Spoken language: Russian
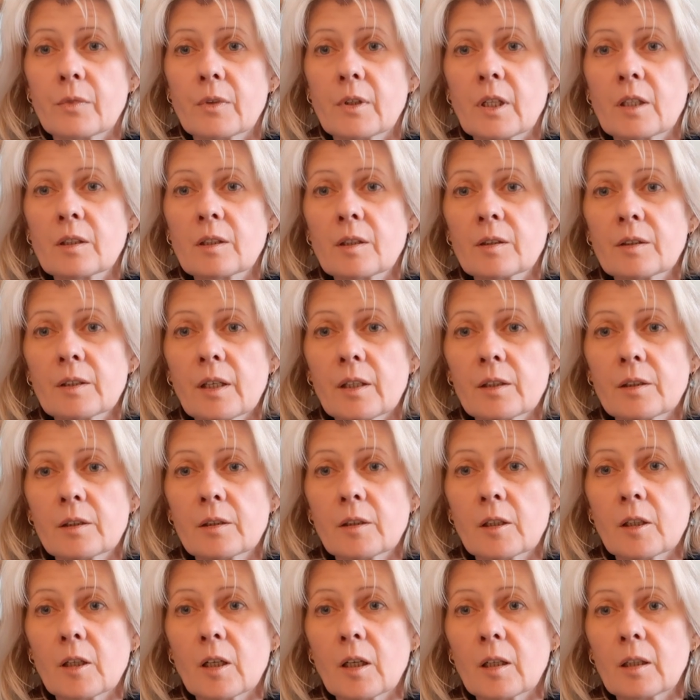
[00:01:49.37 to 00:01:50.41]
так сказать,
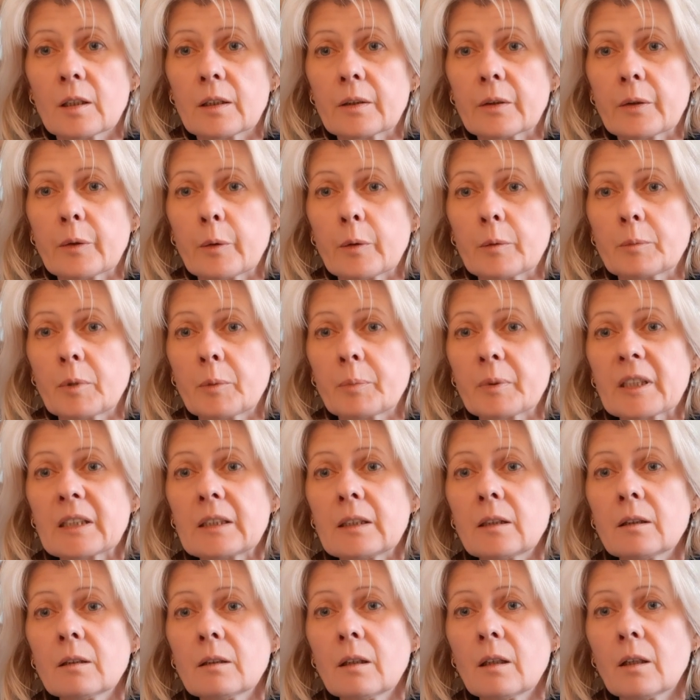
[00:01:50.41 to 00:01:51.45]
а,
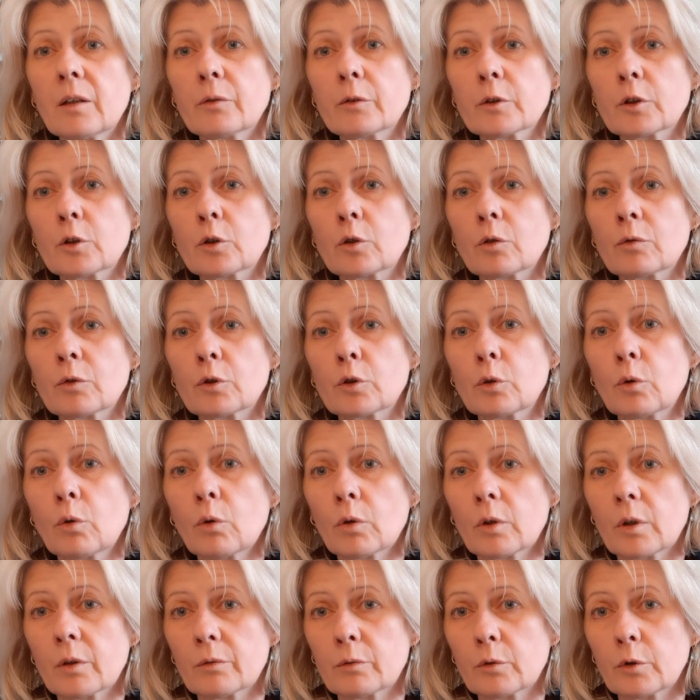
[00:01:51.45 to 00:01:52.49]
попросила вот эту вот
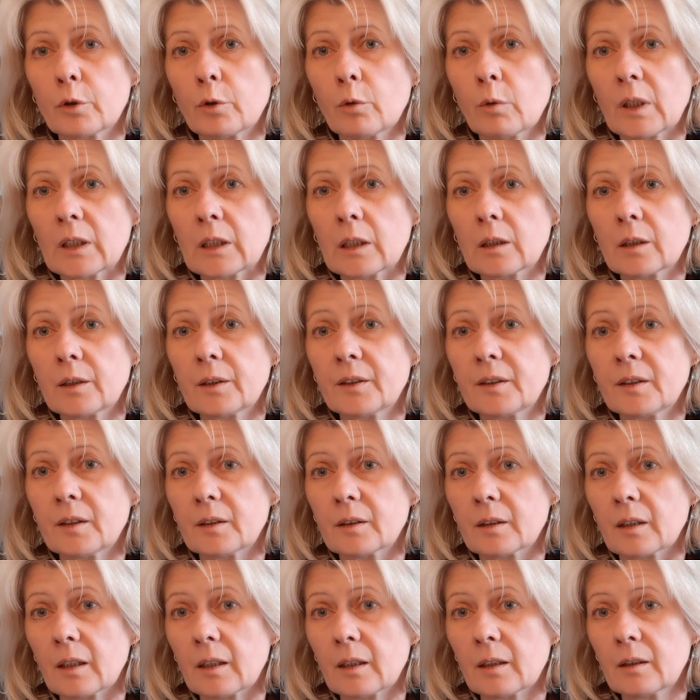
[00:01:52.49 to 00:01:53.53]
голову Иоанна
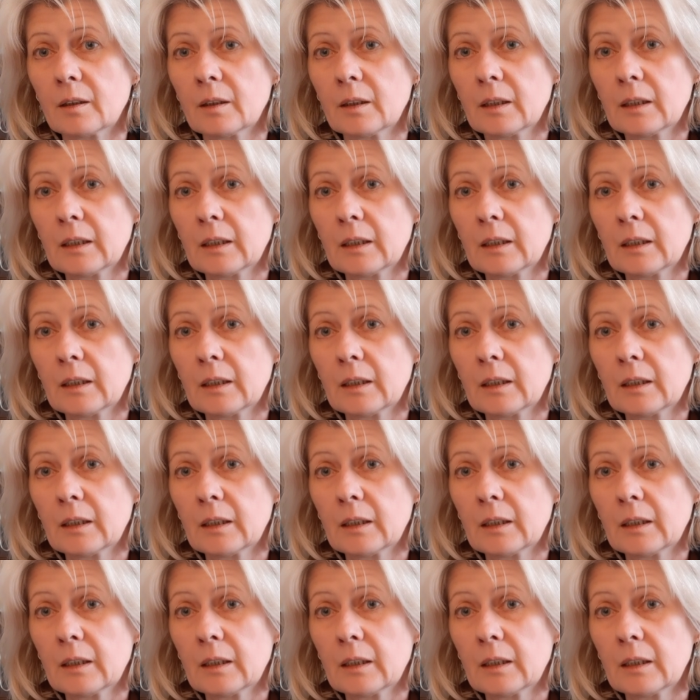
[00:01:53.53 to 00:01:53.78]
Крестителя,